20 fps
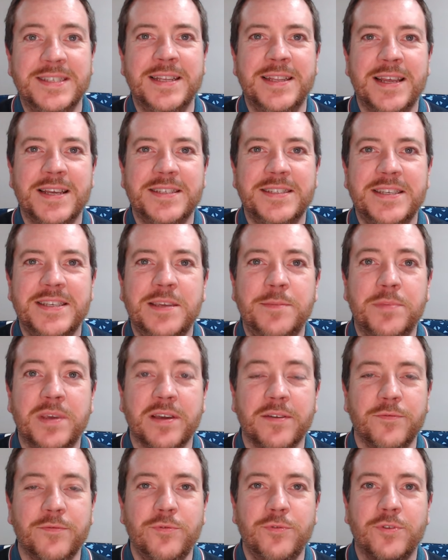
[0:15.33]
Nasty,
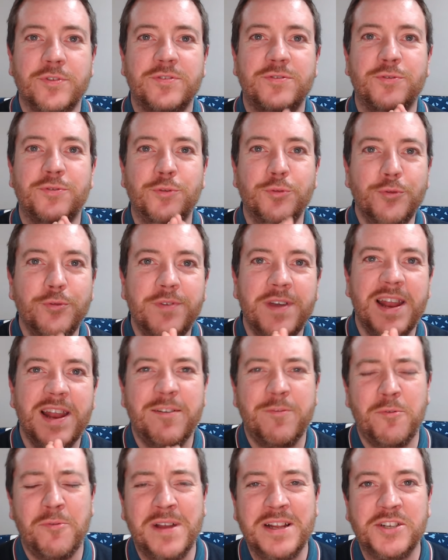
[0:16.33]
bienvenue dans ce nouvel
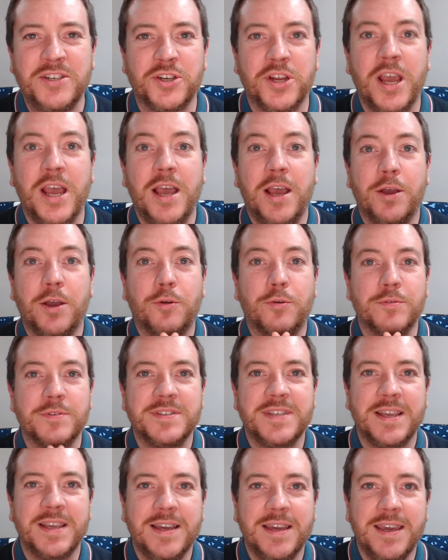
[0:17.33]
avant-match
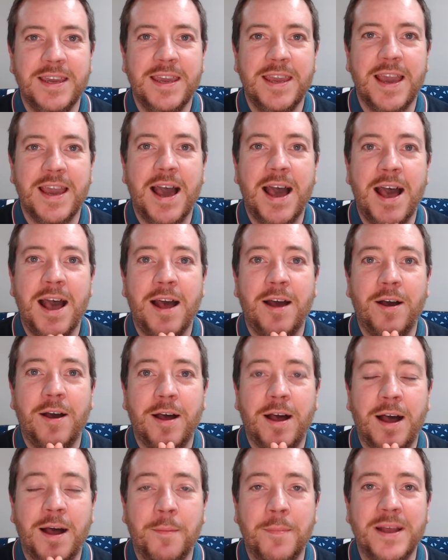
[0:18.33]
consacré à
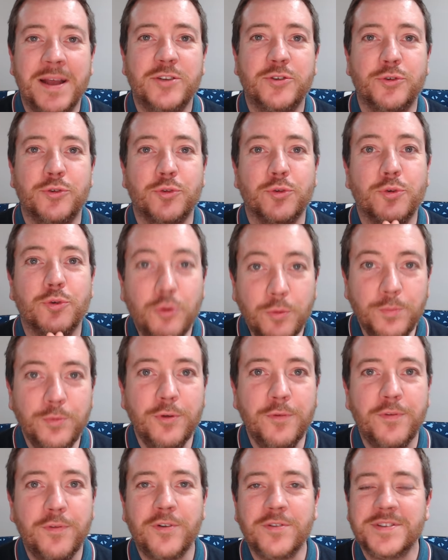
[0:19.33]
un match de Coupe
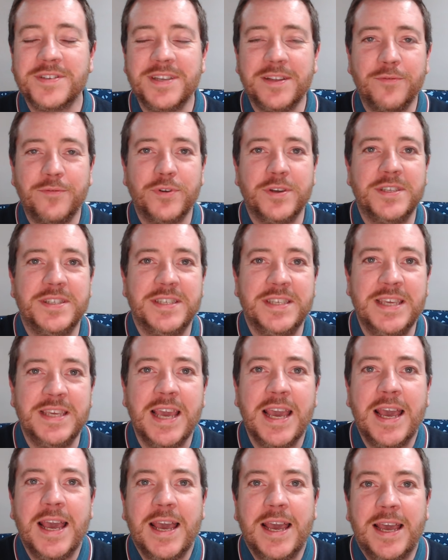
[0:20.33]
de France cette fois-ci.
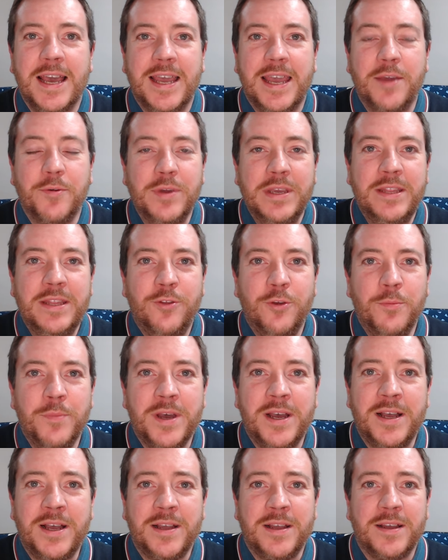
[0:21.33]
Et oui,
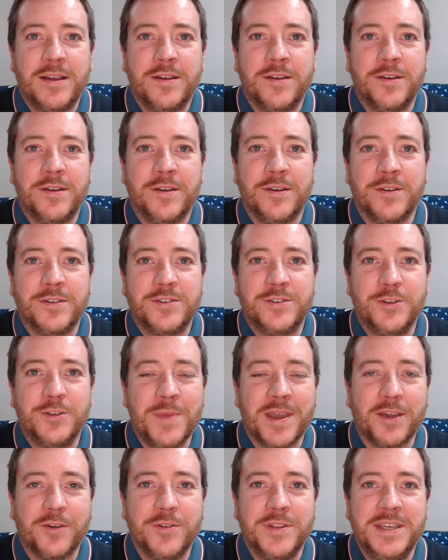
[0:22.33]
demain, euh, ce
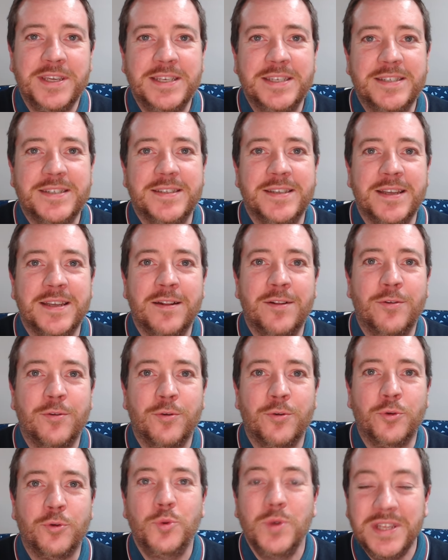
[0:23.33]
mercredi, c'est
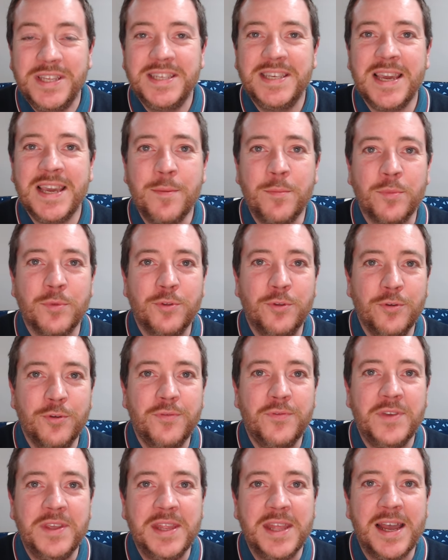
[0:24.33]
le huitième de
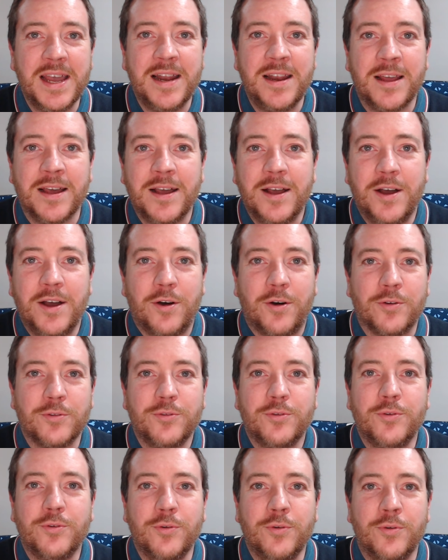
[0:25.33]
finale
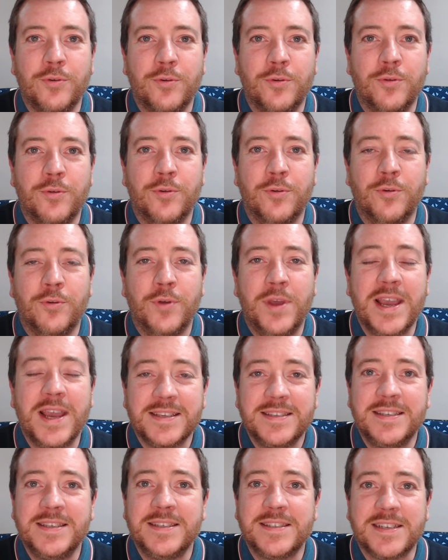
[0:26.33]
entre le
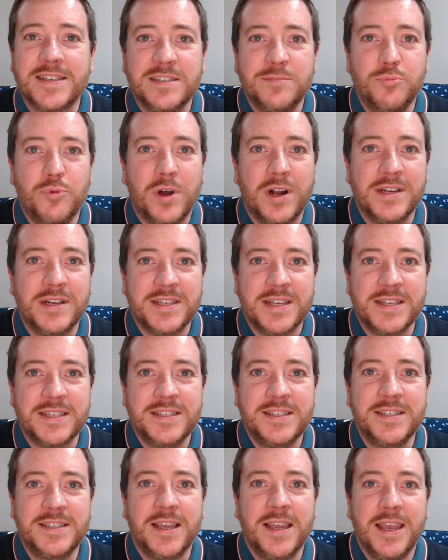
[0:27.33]
RC
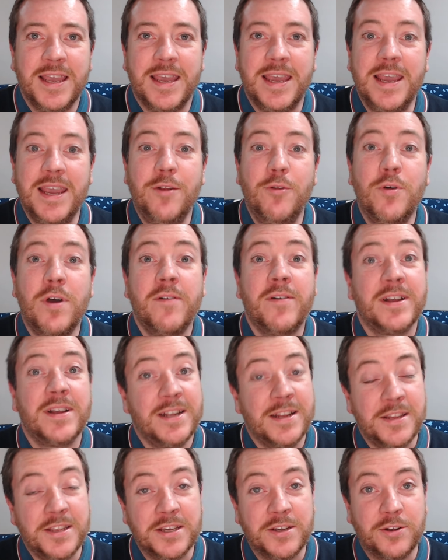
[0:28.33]
Strasbourg-Alsace et le Havre
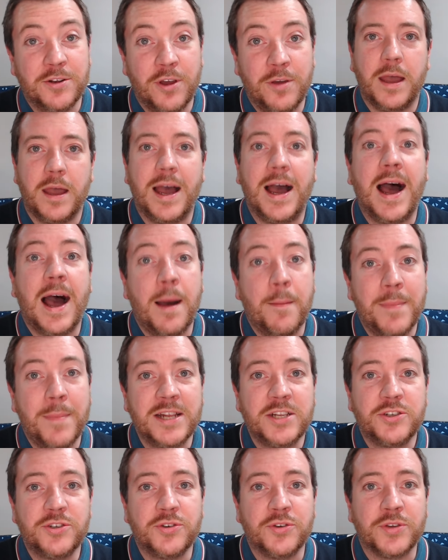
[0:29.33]
Athletic Club. Un
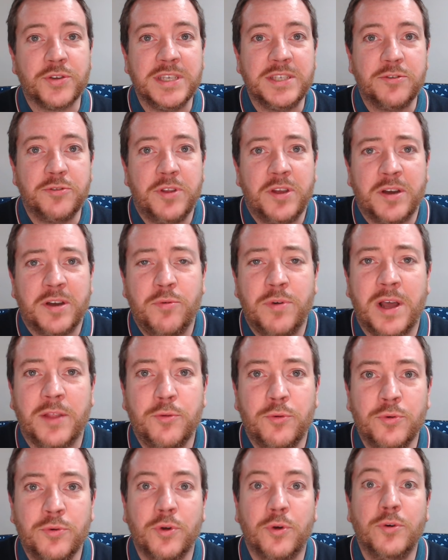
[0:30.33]
match qui se déroulera
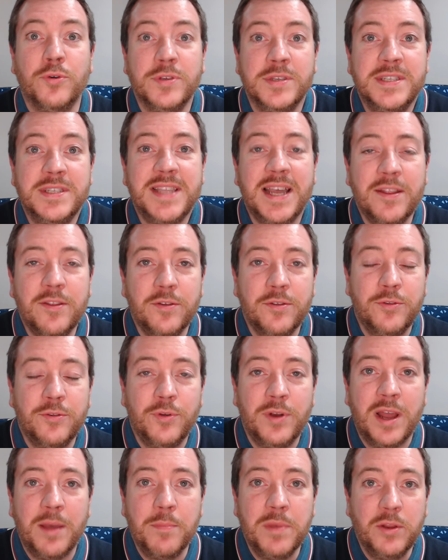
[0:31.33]
donc au stade
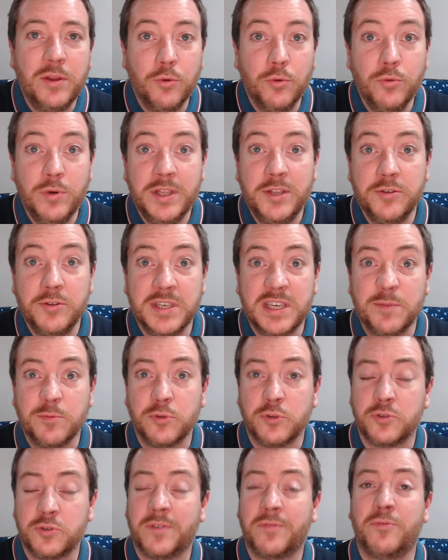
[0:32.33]
de la Méno, où les deux équipes
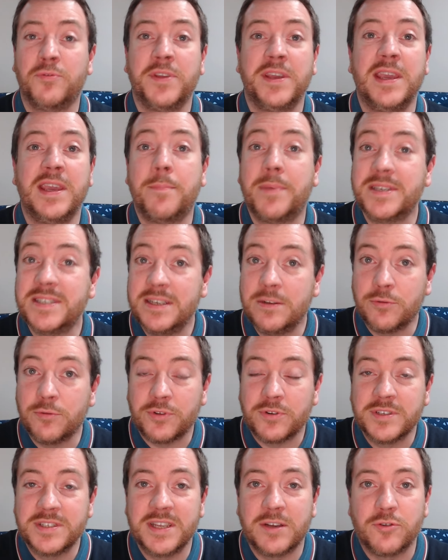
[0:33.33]
se sont affrontées il n'y a pas si
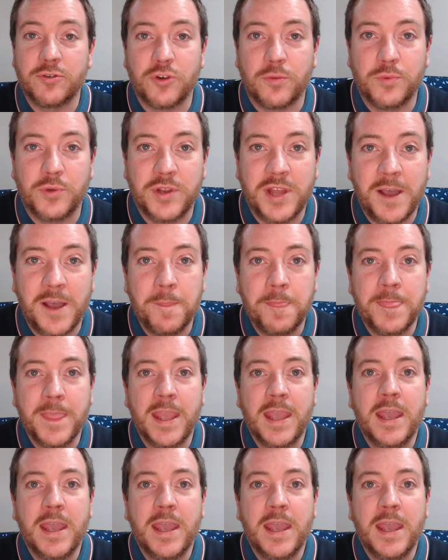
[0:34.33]
longtemps que ça en championnat.